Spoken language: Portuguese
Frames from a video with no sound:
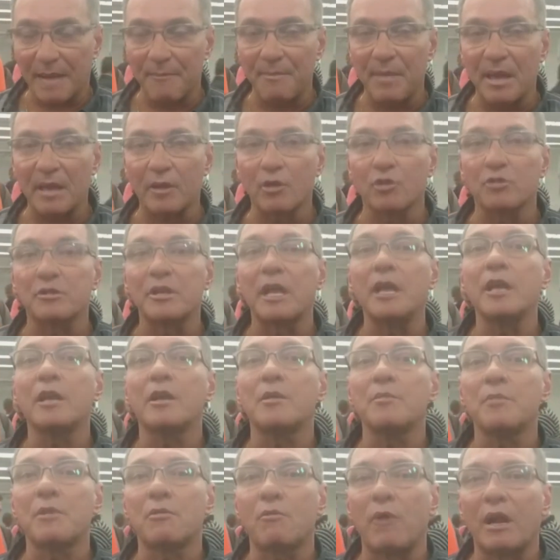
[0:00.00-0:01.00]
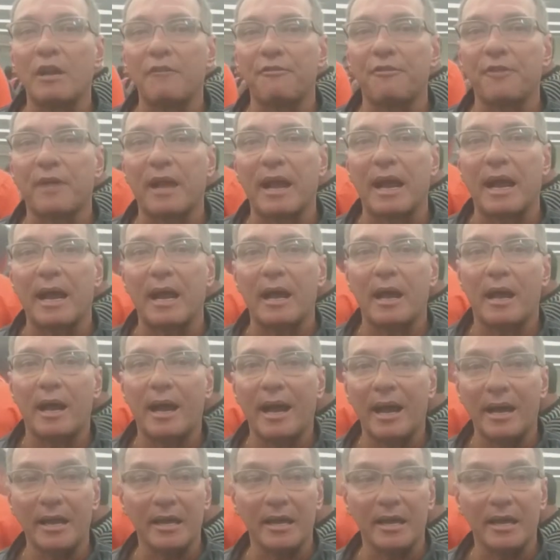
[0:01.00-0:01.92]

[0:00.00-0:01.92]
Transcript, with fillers: e saber que eu tenho que me qualificar